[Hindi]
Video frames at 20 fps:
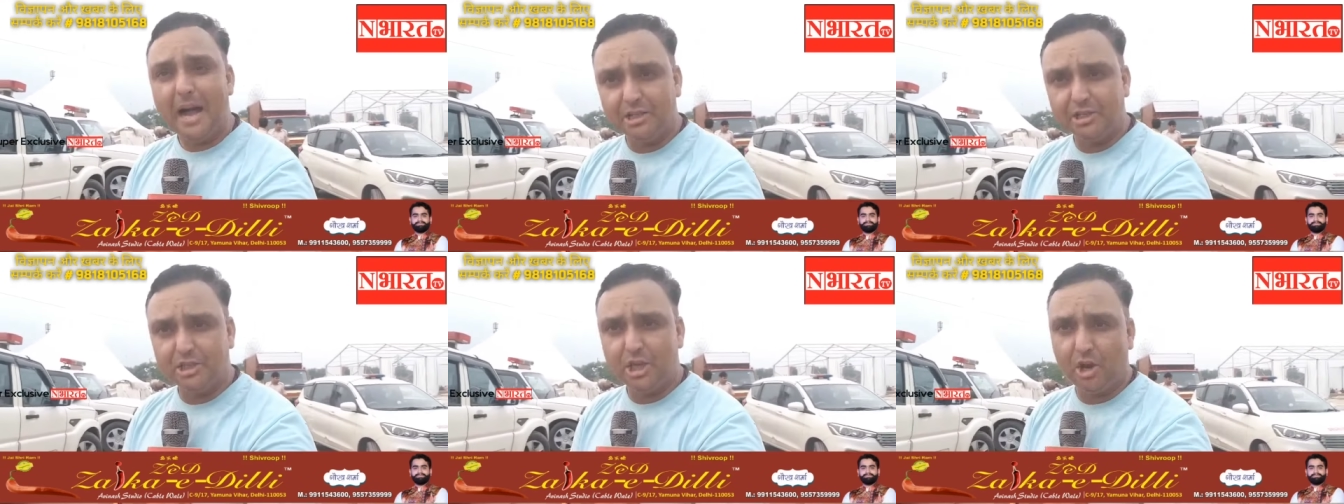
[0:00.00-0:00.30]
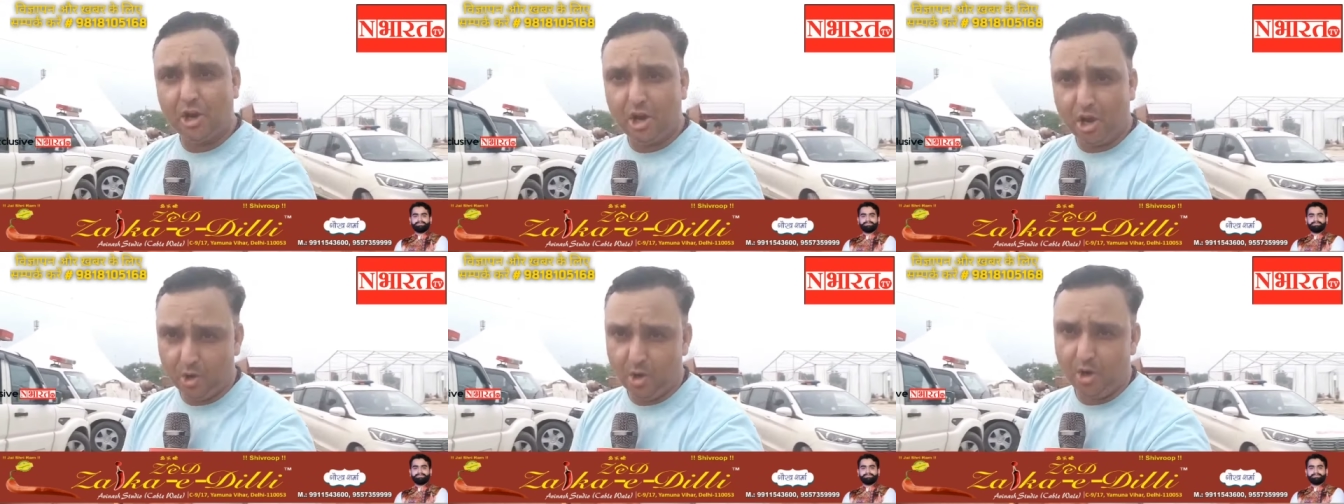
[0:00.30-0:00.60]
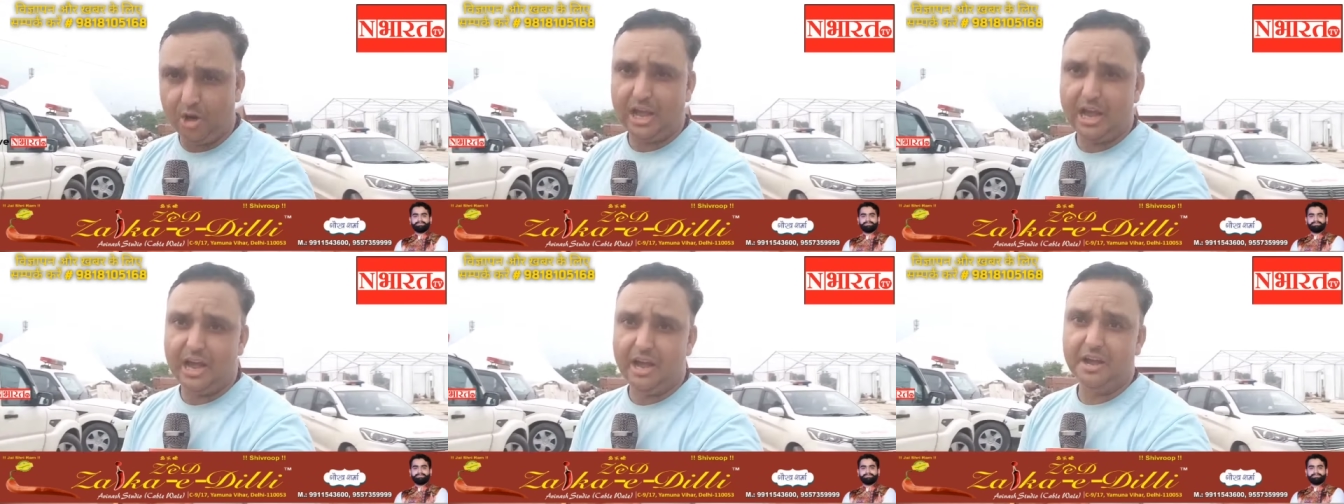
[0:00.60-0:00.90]
500
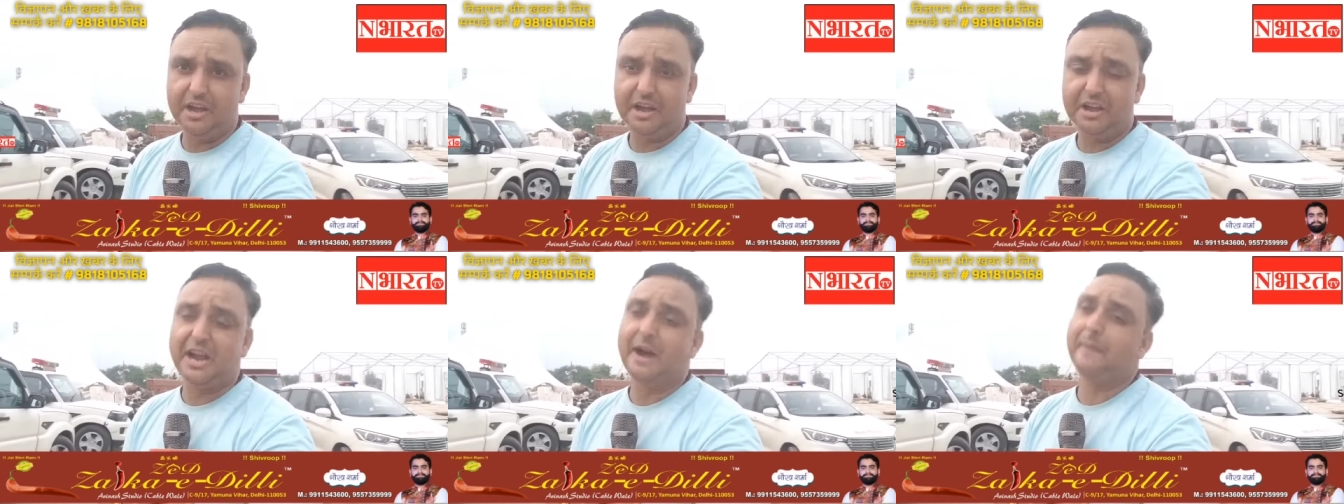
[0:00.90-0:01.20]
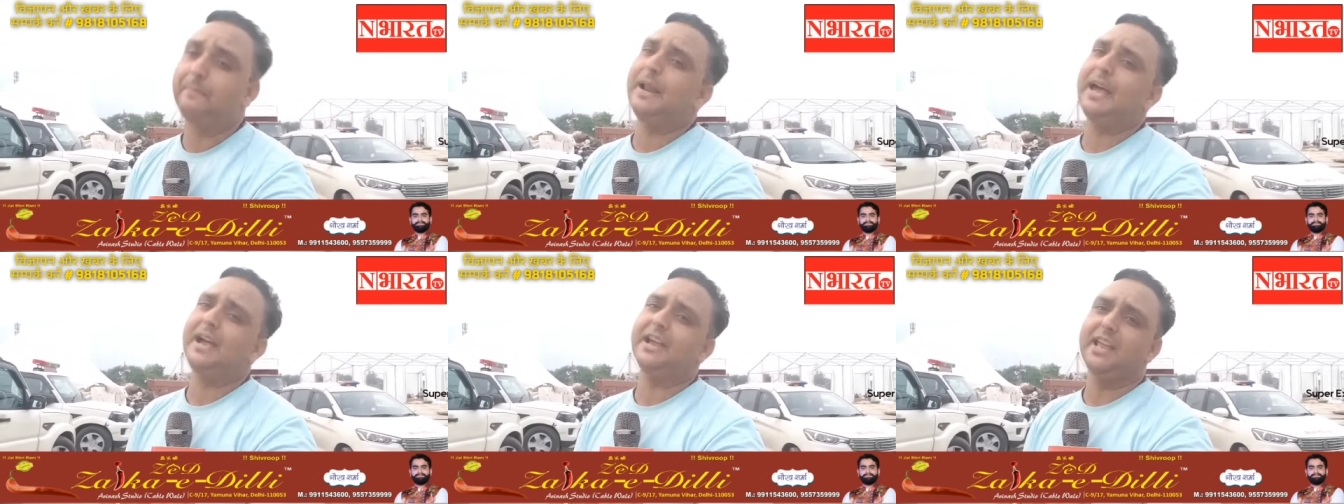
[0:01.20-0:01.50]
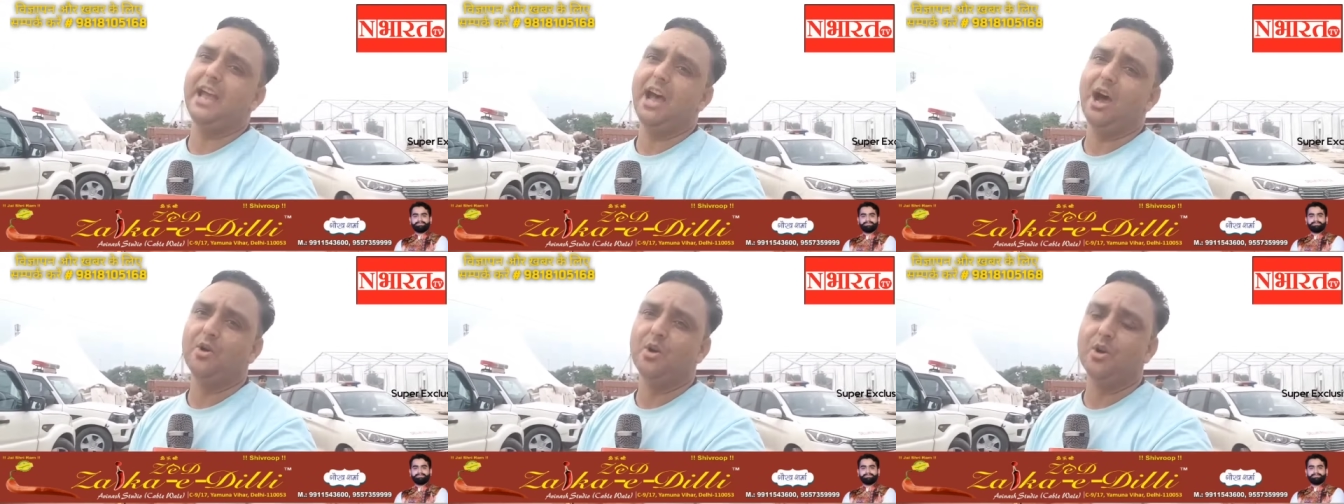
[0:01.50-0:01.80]
करोड़ का
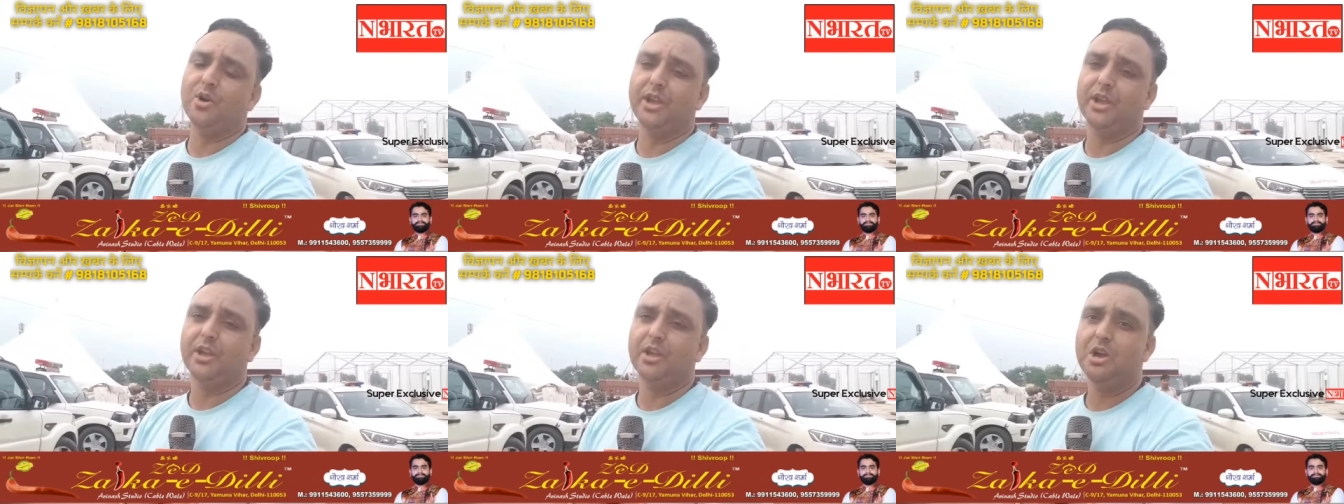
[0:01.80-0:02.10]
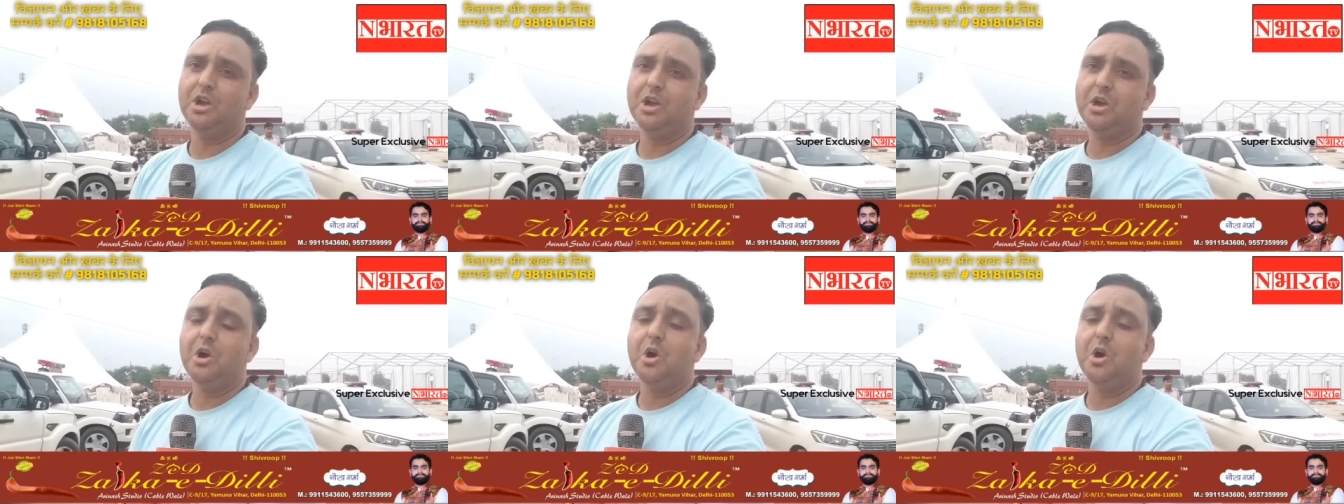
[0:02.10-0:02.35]
घपला किया है उन्होंने